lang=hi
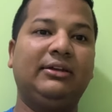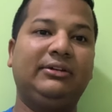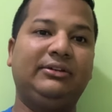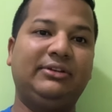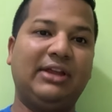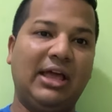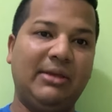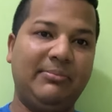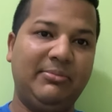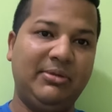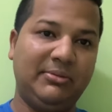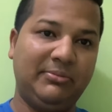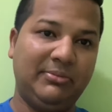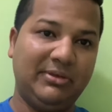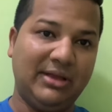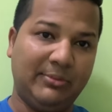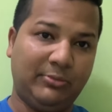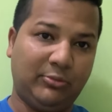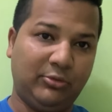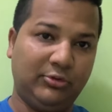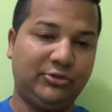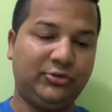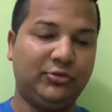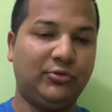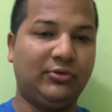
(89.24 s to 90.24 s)
टाइमिंग भी
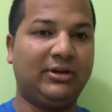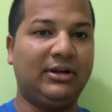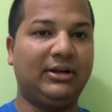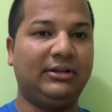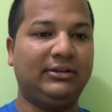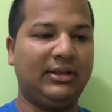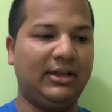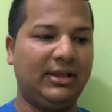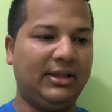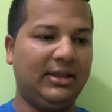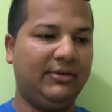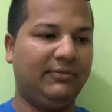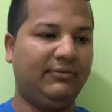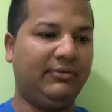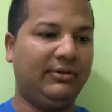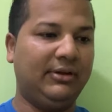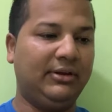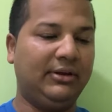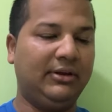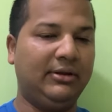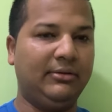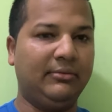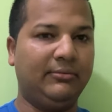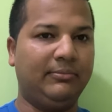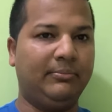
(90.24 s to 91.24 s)
आपको शो करता है एवरी
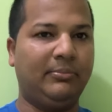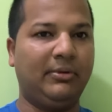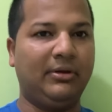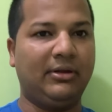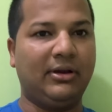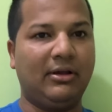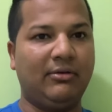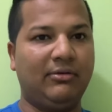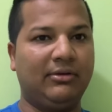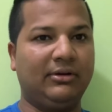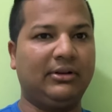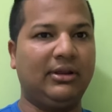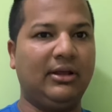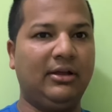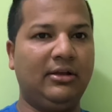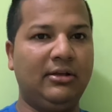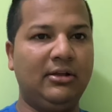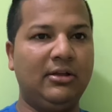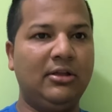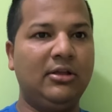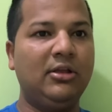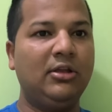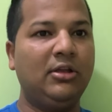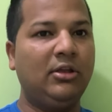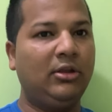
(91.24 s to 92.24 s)
पर आवर का
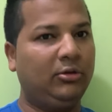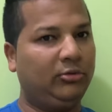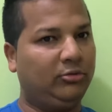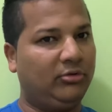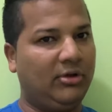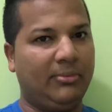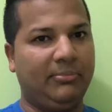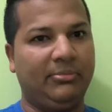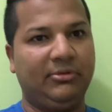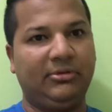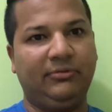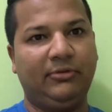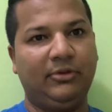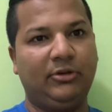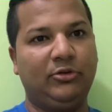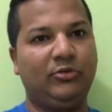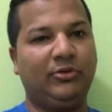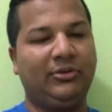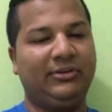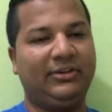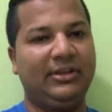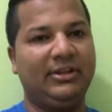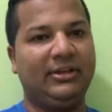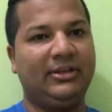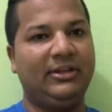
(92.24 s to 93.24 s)
तो आप इस वीडियो को
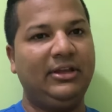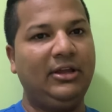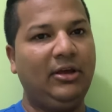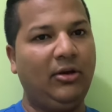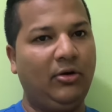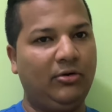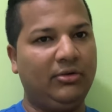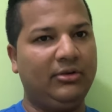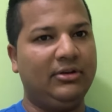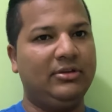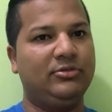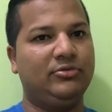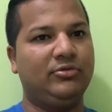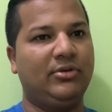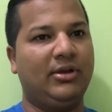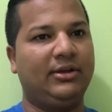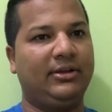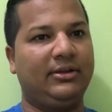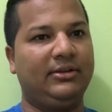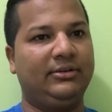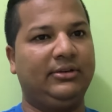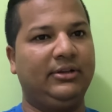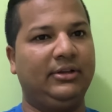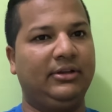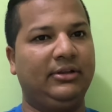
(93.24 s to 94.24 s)
देखिए और इन्जॉय
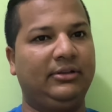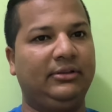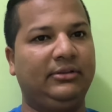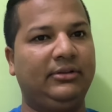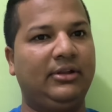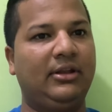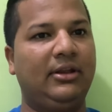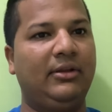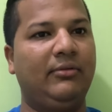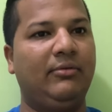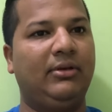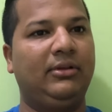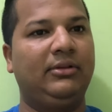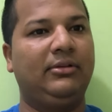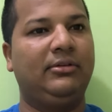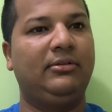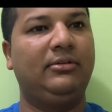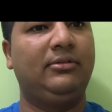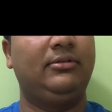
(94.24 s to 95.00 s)
कीजिए धन्यवाद